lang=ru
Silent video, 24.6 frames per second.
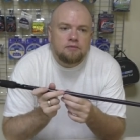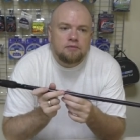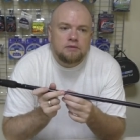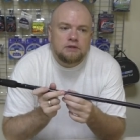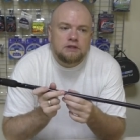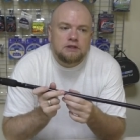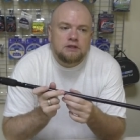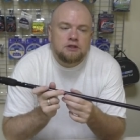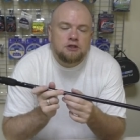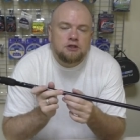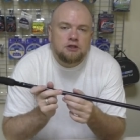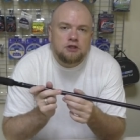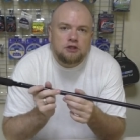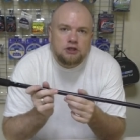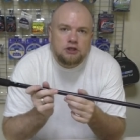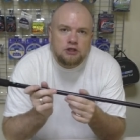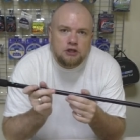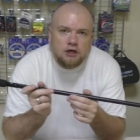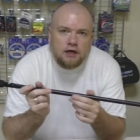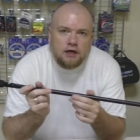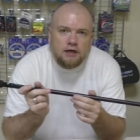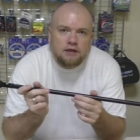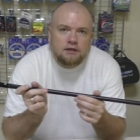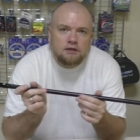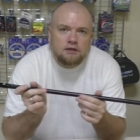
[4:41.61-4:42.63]

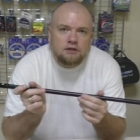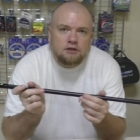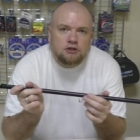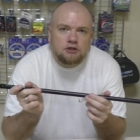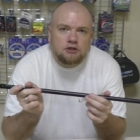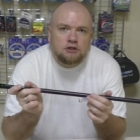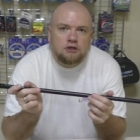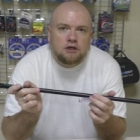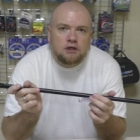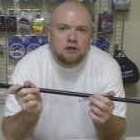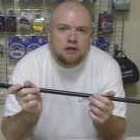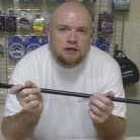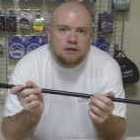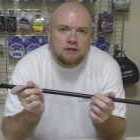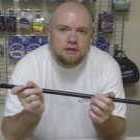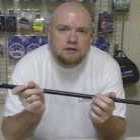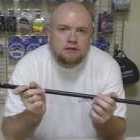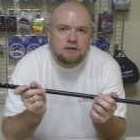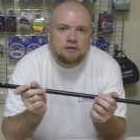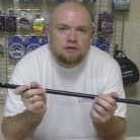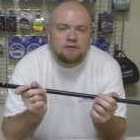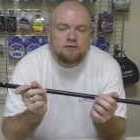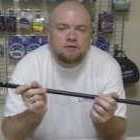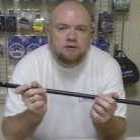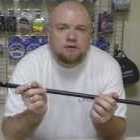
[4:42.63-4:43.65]
защищает лишний
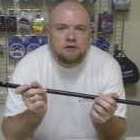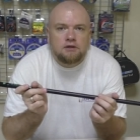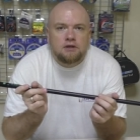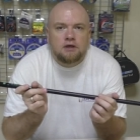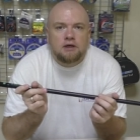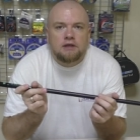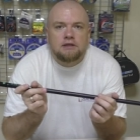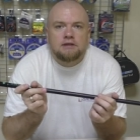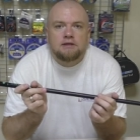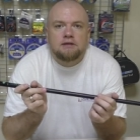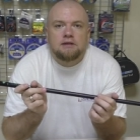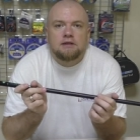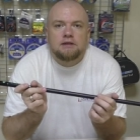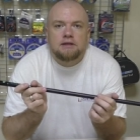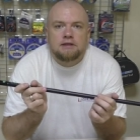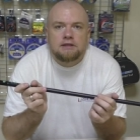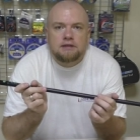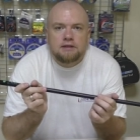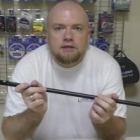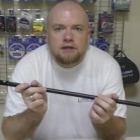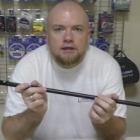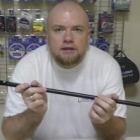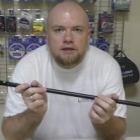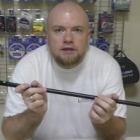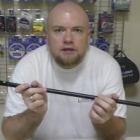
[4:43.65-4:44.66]
раз фидер от
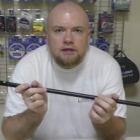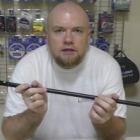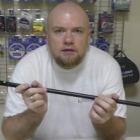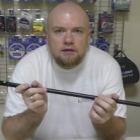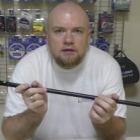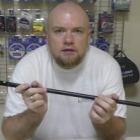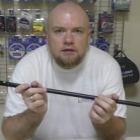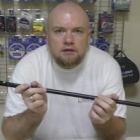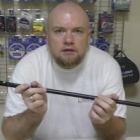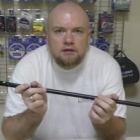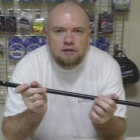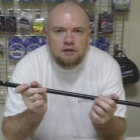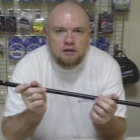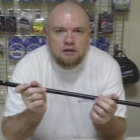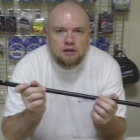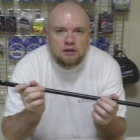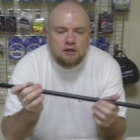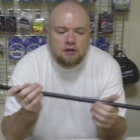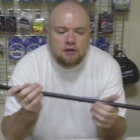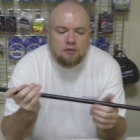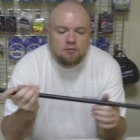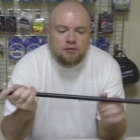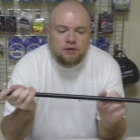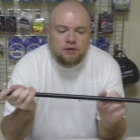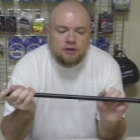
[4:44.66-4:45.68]
слорослоения
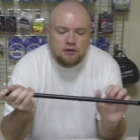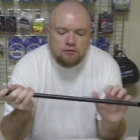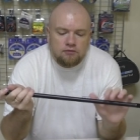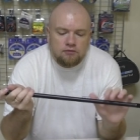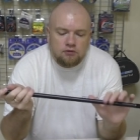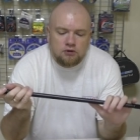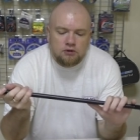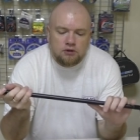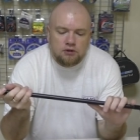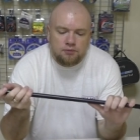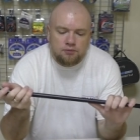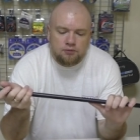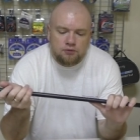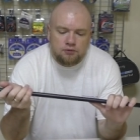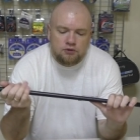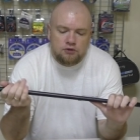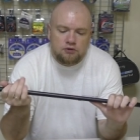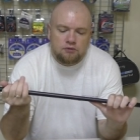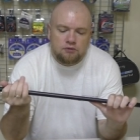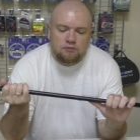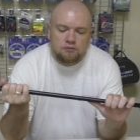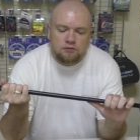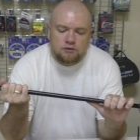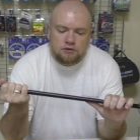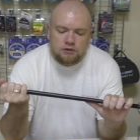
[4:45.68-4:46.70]
при, вот,
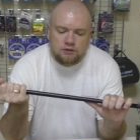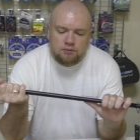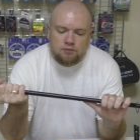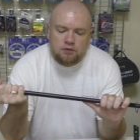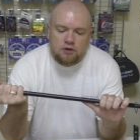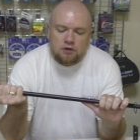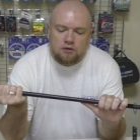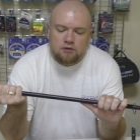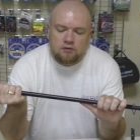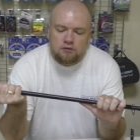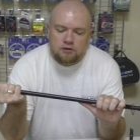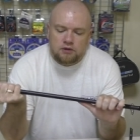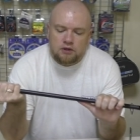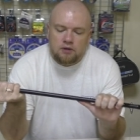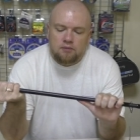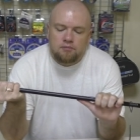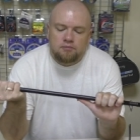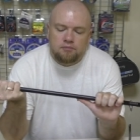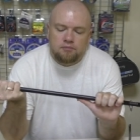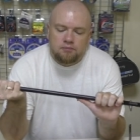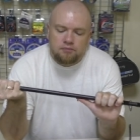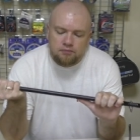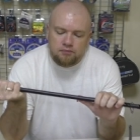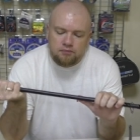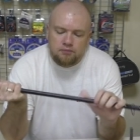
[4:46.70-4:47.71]
допустим, там,